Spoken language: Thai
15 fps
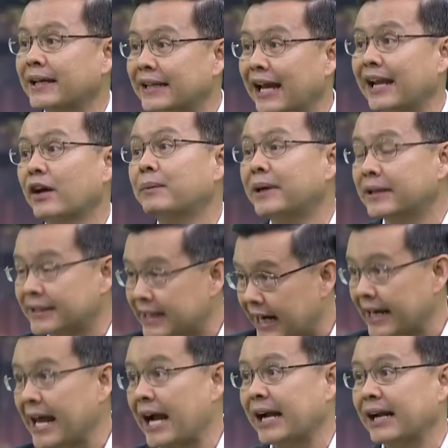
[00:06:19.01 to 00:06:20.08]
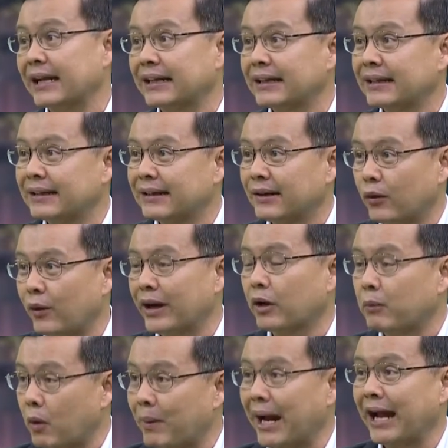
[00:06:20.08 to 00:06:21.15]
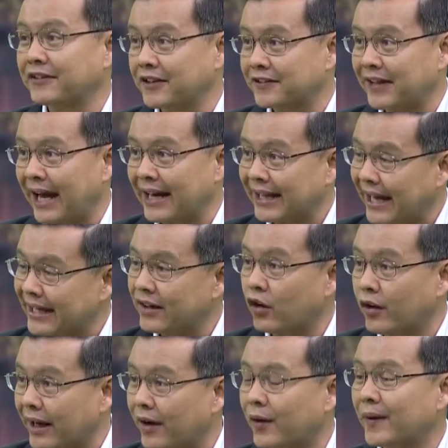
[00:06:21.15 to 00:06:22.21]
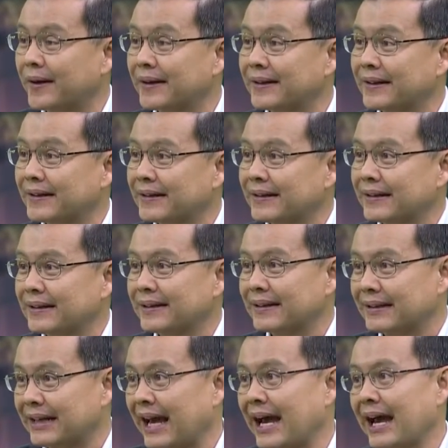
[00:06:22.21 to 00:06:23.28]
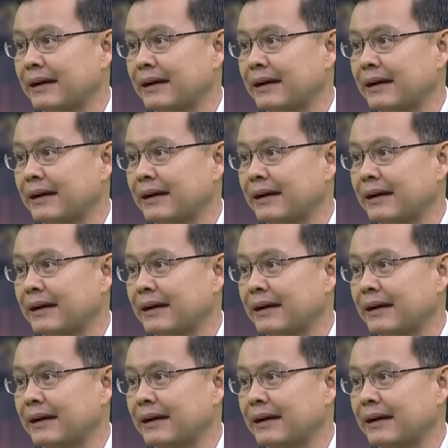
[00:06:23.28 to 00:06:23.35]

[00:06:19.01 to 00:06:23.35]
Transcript: เทศไทยเราเพิ่งตระหนักว่าระบบการศึกษาไทยของเราอยู่คน